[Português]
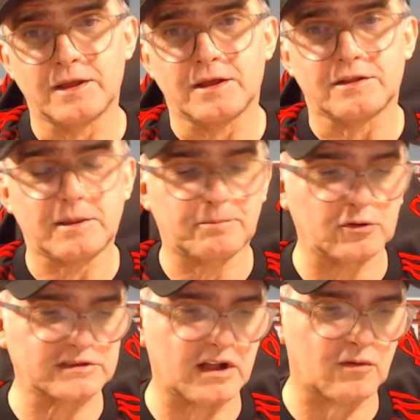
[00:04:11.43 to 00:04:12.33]

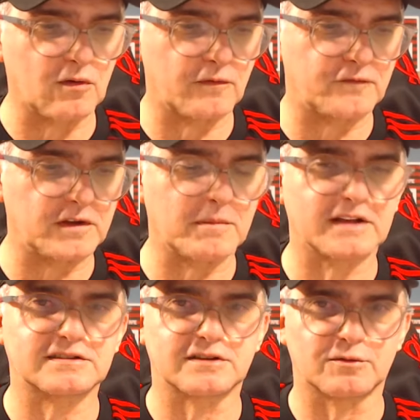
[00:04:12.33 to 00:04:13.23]
depois da
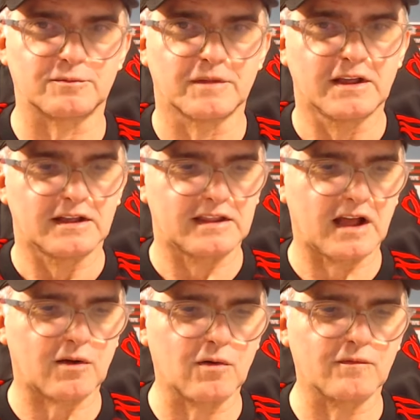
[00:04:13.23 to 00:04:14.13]
confirmação da
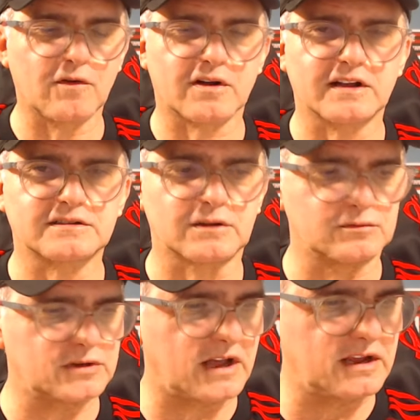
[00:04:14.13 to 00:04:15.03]
convocação
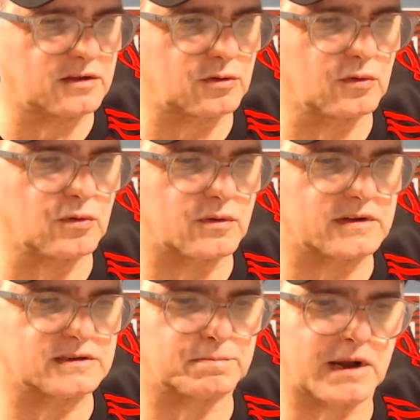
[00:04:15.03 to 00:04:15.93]
de Ayrton
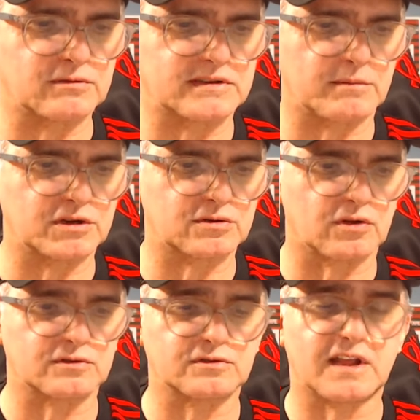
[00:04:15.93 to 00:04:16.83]
Lucas para os
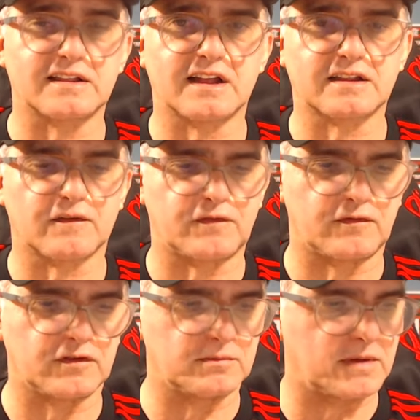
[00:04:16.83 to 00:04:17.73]
amistosos da data
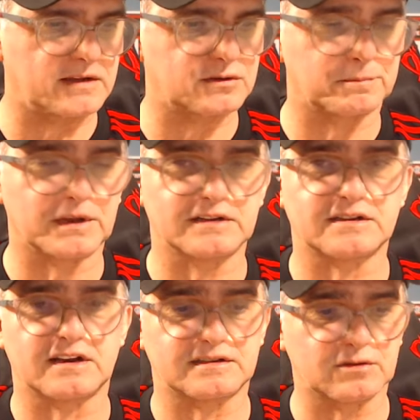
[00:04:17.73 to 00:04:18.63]
FIFA de março pela
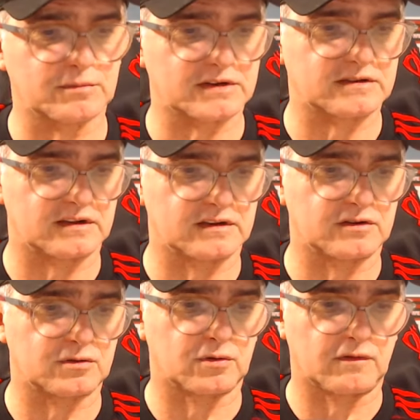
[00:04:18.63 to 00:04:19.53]
seleção brasileira de
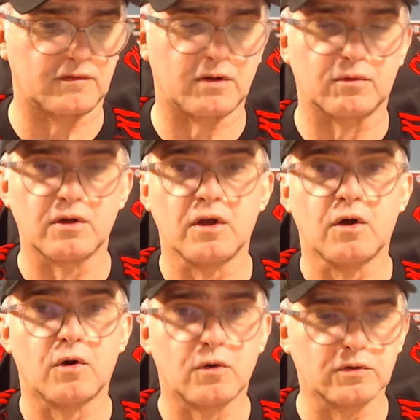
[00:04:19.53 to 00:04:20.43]
Dorival,
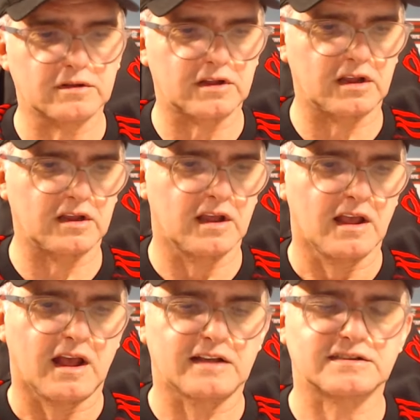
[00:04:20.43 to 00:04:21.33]
ontem
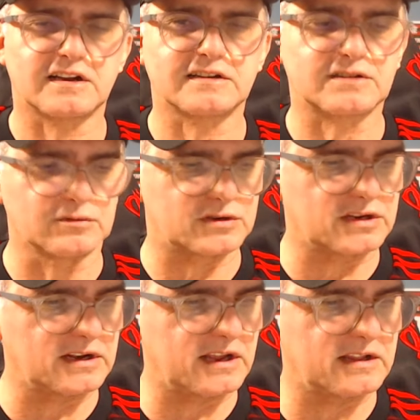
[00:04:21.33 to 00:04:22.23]
a seleção
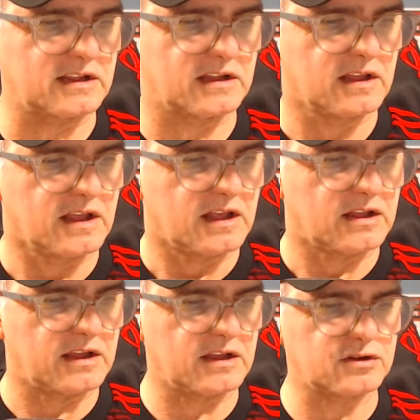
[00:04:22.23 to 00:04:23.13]
chilena
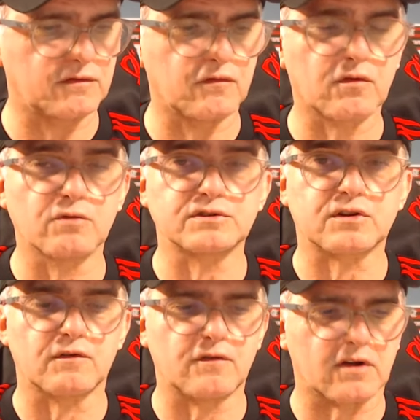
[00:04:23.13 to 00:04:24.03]
eh, divulgou os
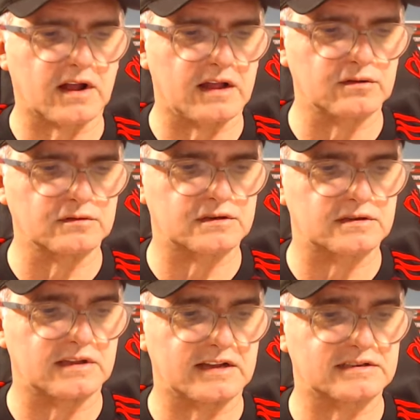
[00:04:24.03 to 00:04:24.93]
convocados
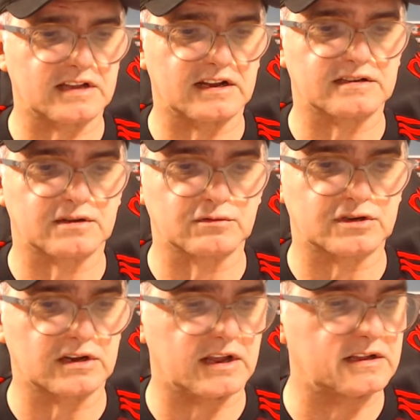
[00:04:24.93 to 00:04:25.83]
da seleção
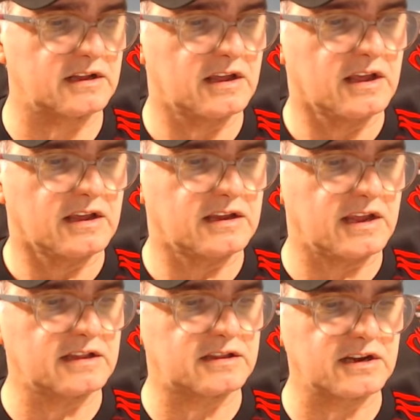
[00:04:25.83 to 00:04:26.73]
chilena e
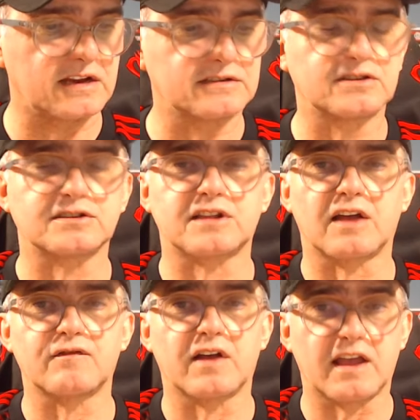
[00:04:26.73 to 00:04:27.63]
entre eles
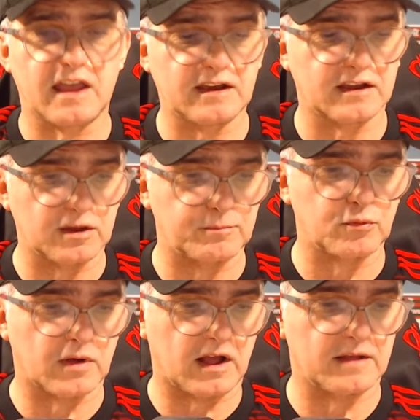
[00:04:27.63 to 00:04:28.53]
estava Eric
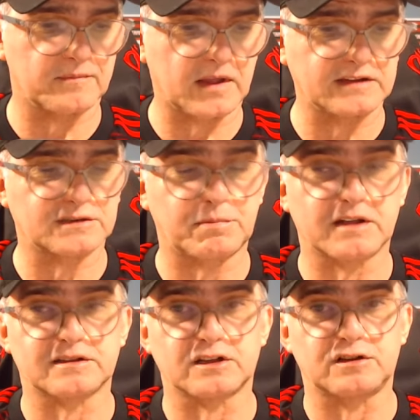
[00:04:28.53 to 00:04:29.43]
Pugar. A
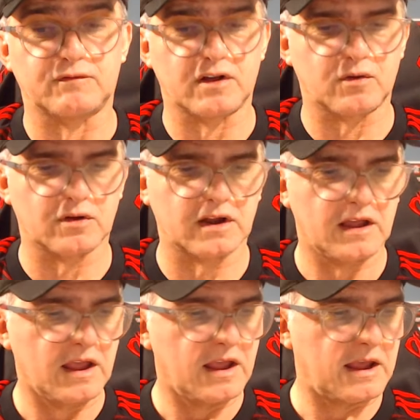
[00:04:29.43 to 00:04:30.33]
expectativa agora
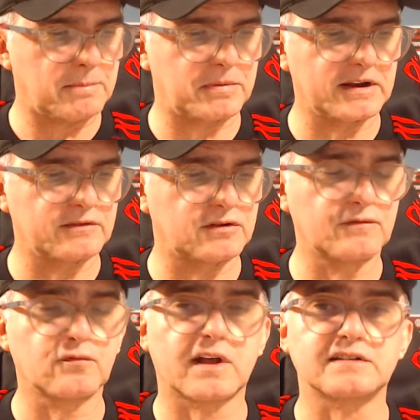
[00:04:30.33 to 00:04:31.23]
é pela
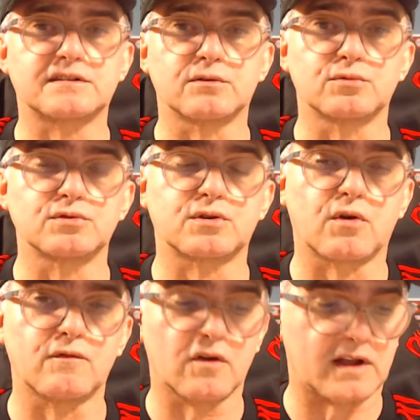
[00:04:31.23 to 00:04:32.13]
divulgação dos
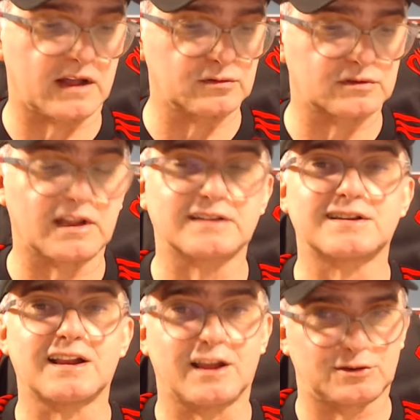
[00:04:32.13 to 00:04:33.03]
convocados da
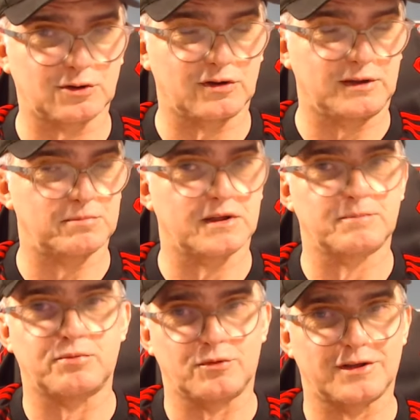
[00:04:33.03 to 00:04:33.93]
Celeste Olímpica,
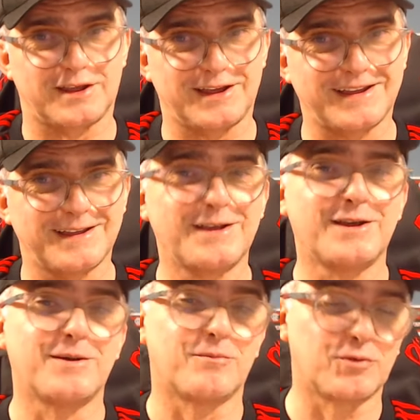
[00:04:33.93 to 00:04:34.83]
porque,
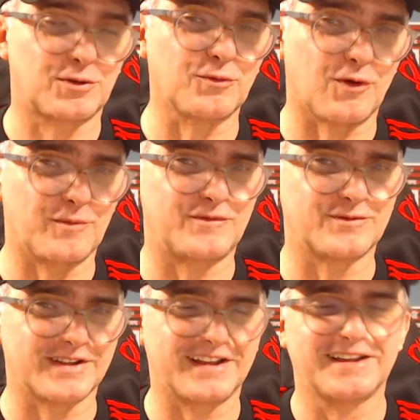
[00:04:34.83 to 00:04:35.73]
muito óbvio,
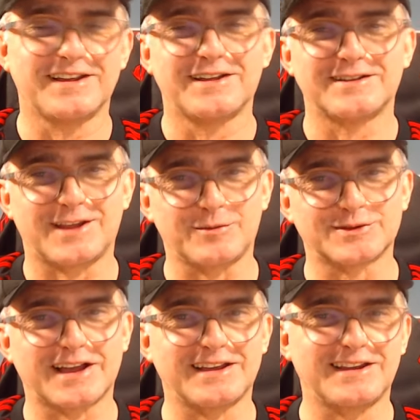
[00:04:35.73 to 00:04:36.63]
né? Temos
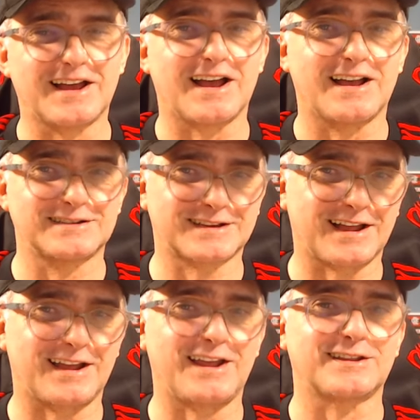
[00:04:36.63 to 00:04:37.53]
aí a
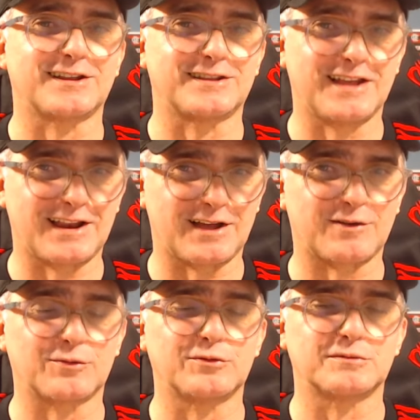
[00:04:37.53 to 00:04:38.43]
Rascaeta, Dela
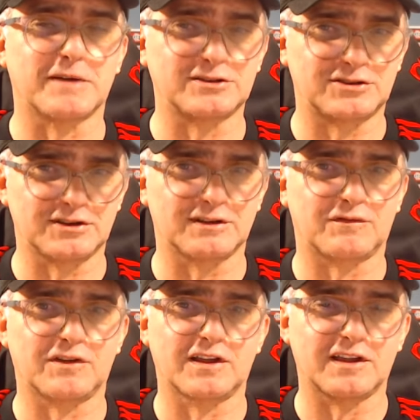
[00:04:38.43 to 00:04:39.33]
Cruz, Matias
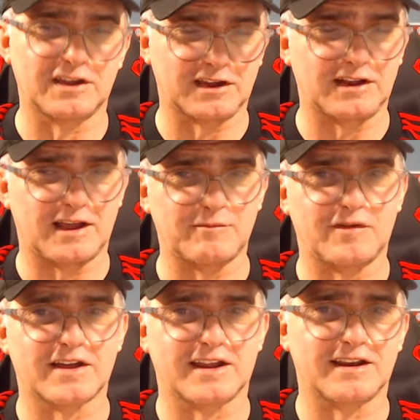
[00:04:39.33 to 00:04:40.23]
Vinha e Guilherme
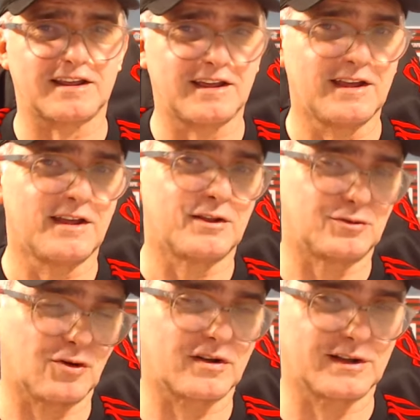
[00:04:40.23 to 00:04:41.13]
Varela
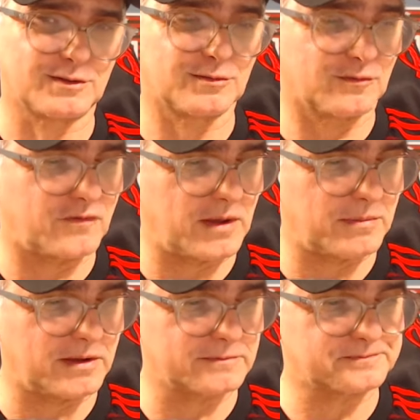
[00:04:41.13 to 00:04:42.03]
jogando no
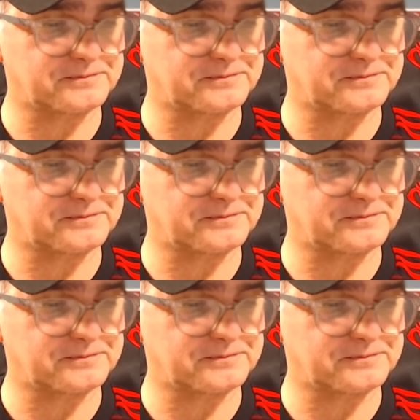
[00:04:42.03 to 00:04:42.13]
Flamengo.